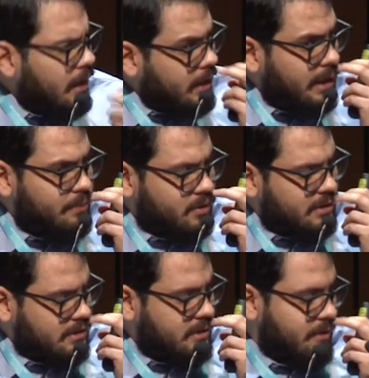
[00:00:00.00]
Y la
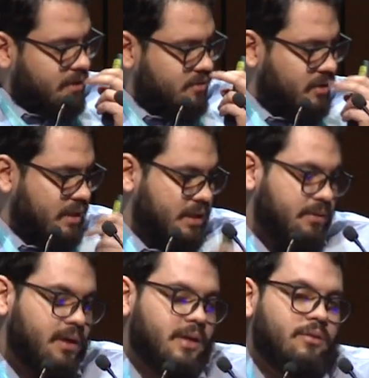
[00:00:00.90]
hipótesis de aversión
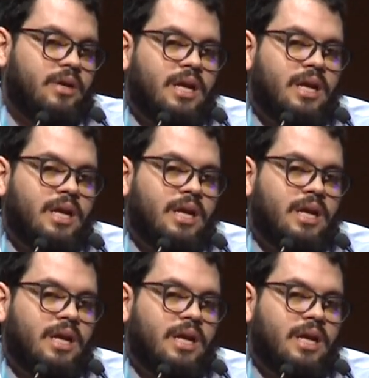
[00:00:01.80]
relativa al riesgo,